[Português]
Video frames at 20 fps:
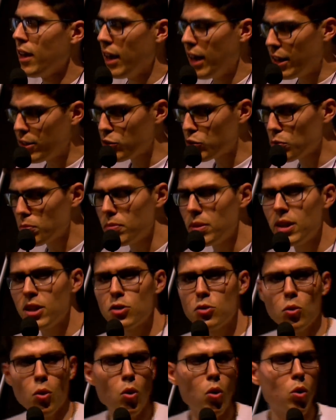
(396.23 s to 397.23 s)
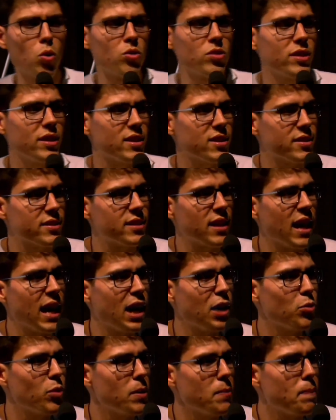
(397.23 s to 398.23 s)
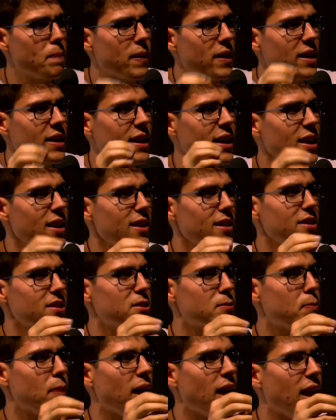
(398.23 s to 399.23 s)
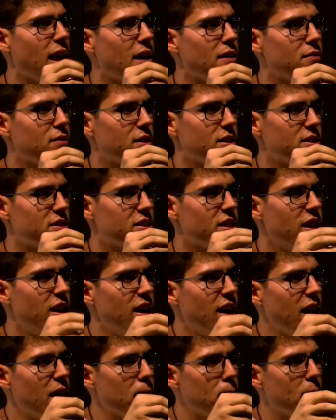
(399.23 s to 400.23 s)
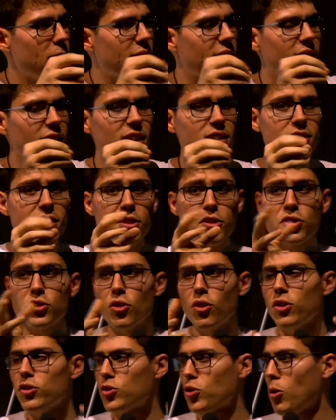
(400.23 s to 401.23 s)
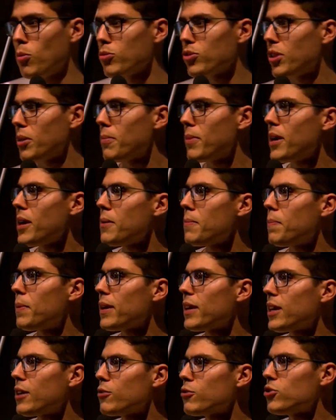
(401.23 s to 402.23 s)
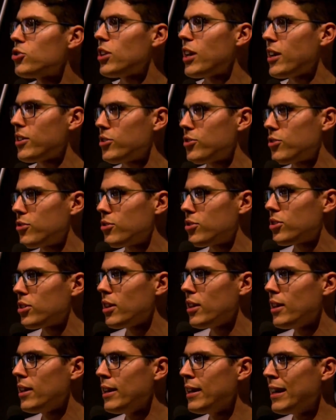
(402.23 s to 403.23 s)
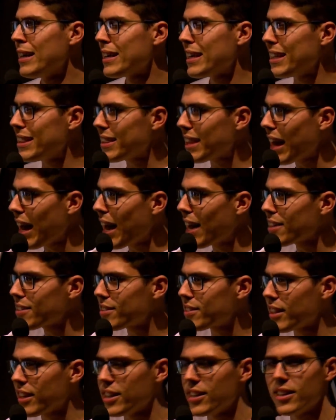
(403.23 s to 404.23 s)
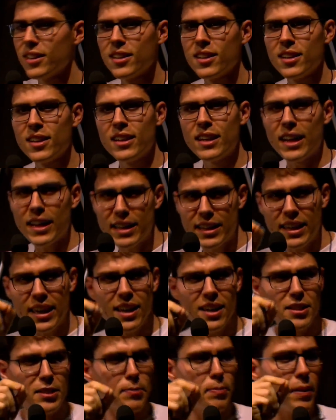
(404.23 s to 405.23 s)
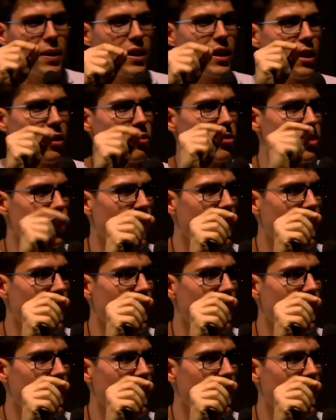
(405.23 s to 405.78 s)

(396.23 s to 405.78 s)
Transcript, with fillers: resumido ou condensado em pequenas palavras, em pequenas lições, como também em pequenos gestos, que trazem naqueles pequenos